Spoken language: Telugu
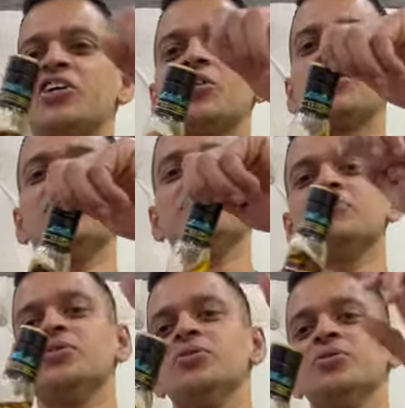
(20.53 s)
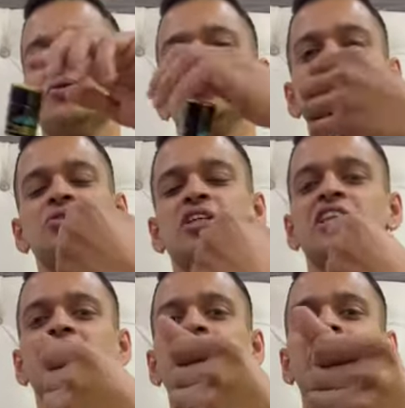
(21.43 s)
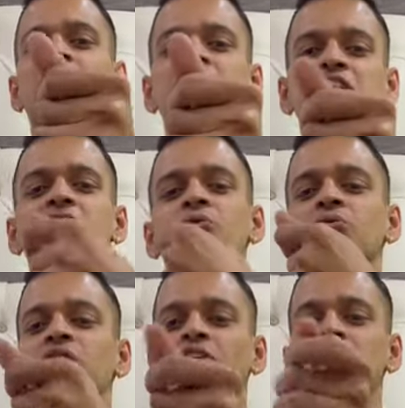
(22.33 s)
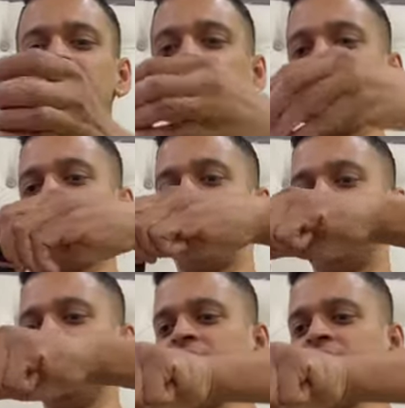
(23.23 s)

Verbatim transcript: తాగుతాను సో చూస్తారు దీని ప్రైస్ వచ్చేసి టూ థౌజండ్ ఫిఫ్టీ అనమాట